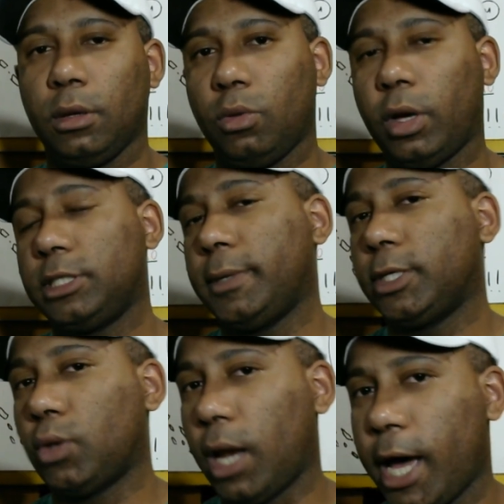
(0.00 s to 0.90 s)
Nosso sistema
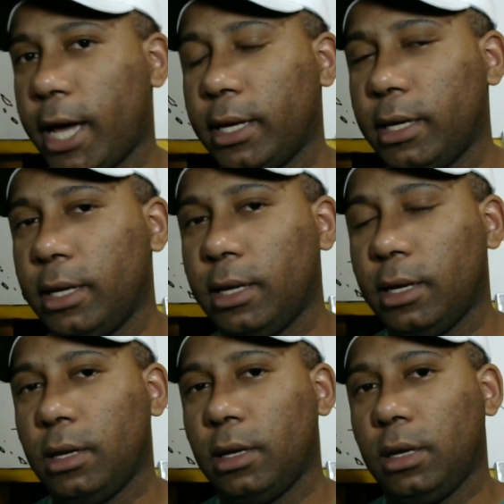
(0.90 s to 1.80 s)
solar,
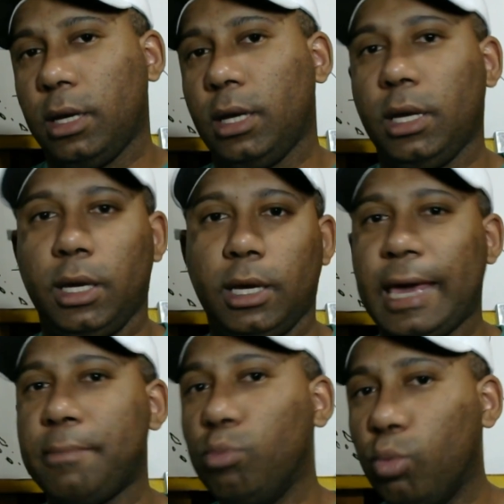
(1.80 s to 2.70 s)
ele
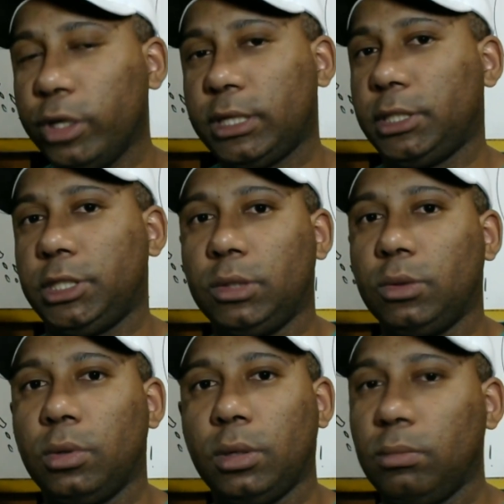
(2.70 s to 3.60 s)
é muito antigo
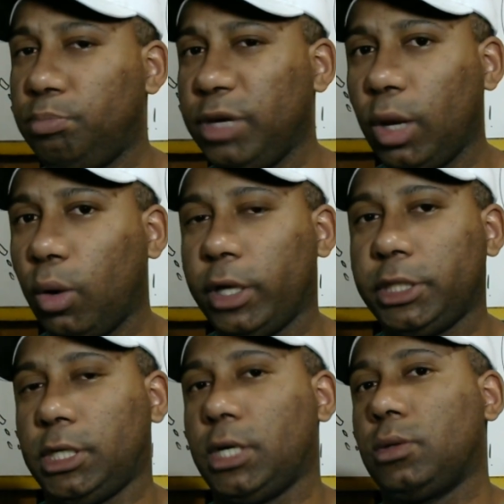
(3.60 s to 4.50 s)
bilhões
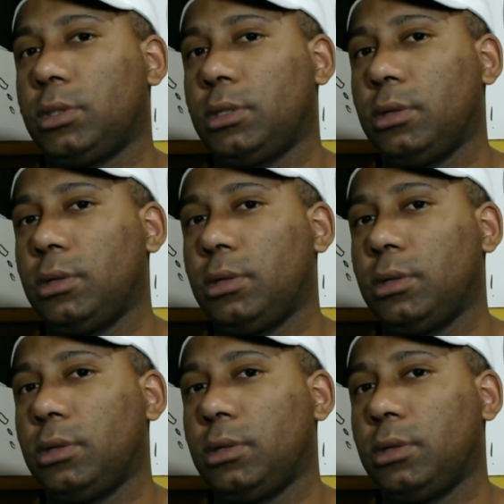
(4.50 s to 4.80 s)
de anos.